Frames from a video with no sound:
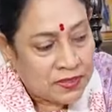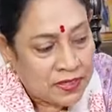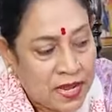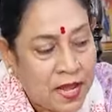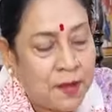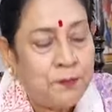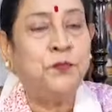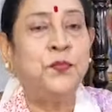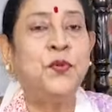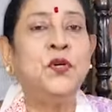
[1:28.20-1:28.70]

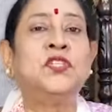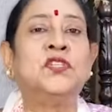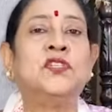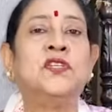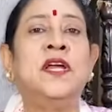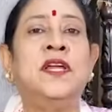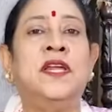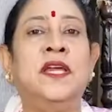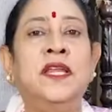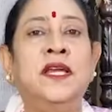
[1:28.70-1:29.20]

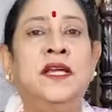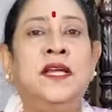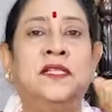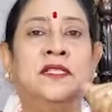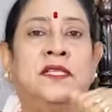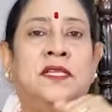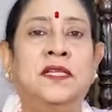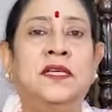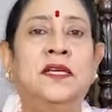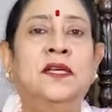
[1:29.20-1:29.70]
ল্যাম্পপোস্টটা হেলে
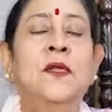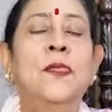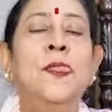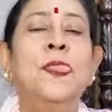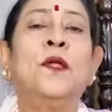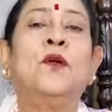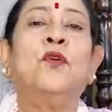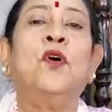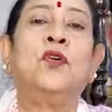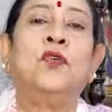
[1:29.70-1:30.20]
গেছে
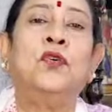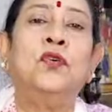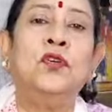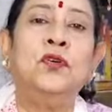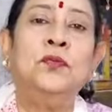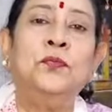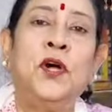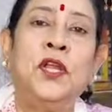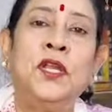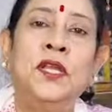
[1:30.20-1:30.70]
কখনো
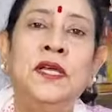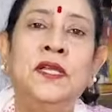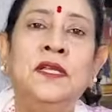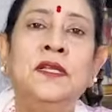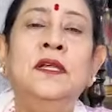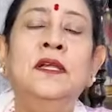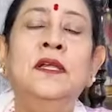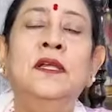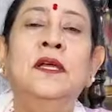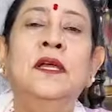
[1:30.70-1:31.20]
বলেন
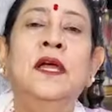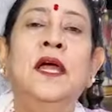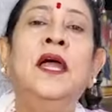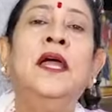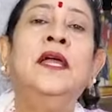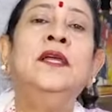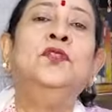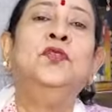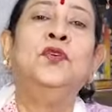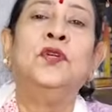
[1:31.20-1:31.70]

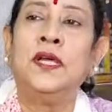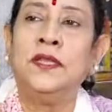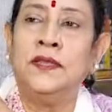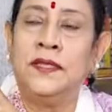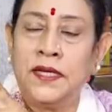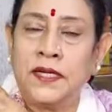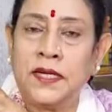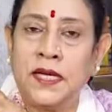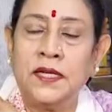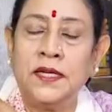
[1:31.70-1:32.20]
এই তোরা
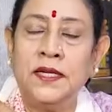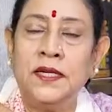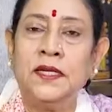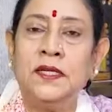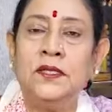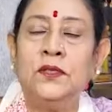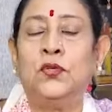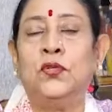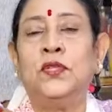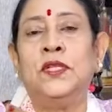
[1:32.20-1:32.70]
দেখে নে
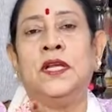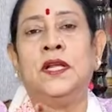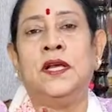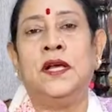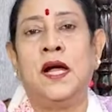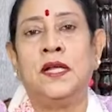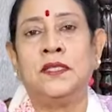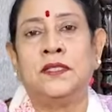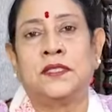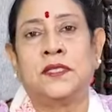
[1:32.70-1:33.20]
তোদের
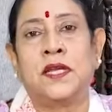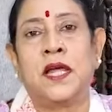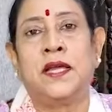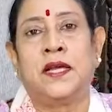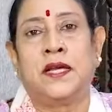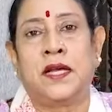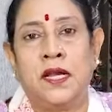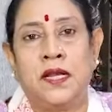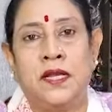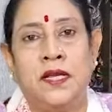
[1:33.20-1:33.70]
গাছটা
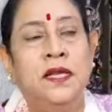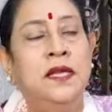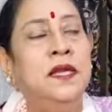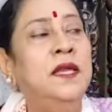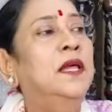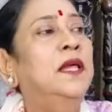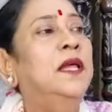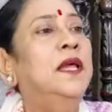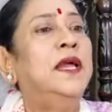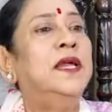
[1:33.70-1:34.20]
এখানে
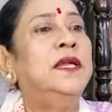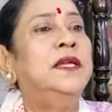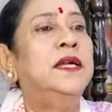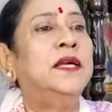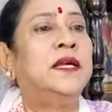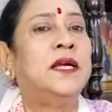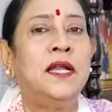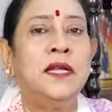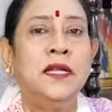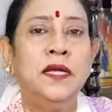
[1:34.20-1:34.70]
এই
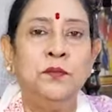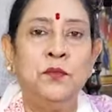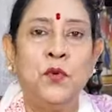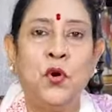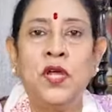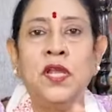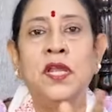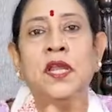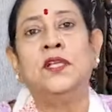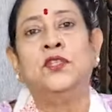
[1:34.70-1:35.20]
এখানে
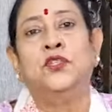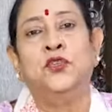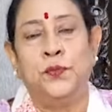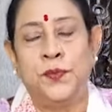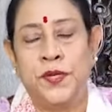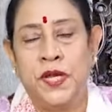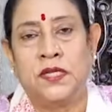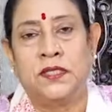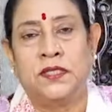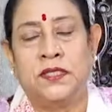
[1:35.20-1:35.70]
ময়লা
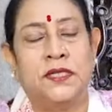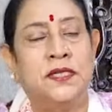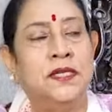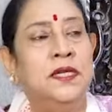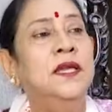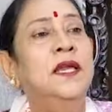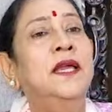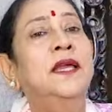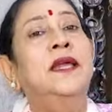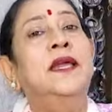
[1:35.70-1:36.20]
জমে আছে
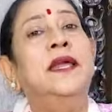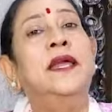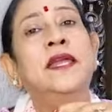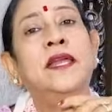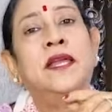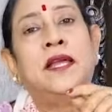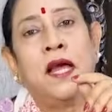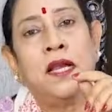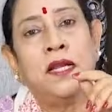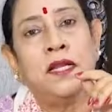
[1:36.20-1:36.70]

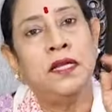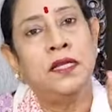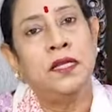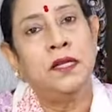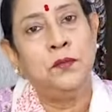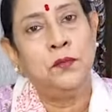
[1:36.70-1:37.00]
এইখানে